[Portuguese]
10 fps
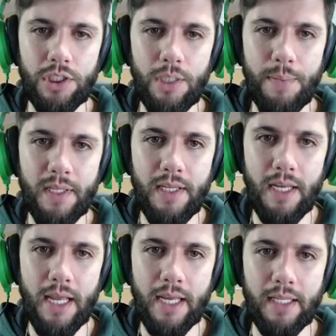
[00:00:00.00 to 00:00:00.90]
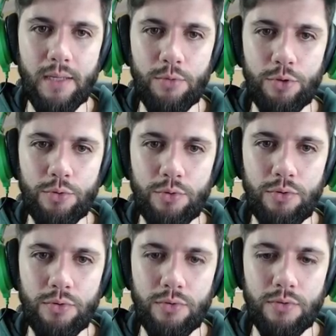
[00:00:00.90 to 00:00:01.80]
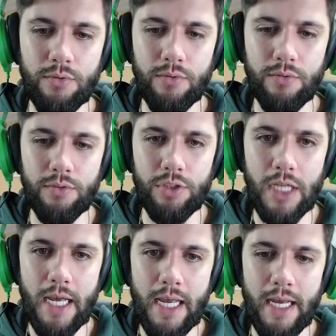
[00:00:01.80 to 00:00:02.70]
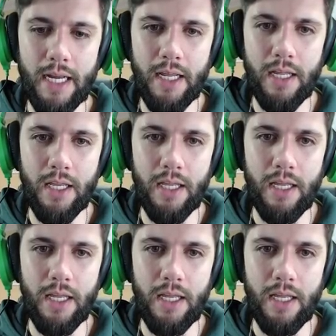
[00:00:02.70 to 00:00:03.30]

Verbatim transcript: GGPT, leque. Tamo junto. Já era.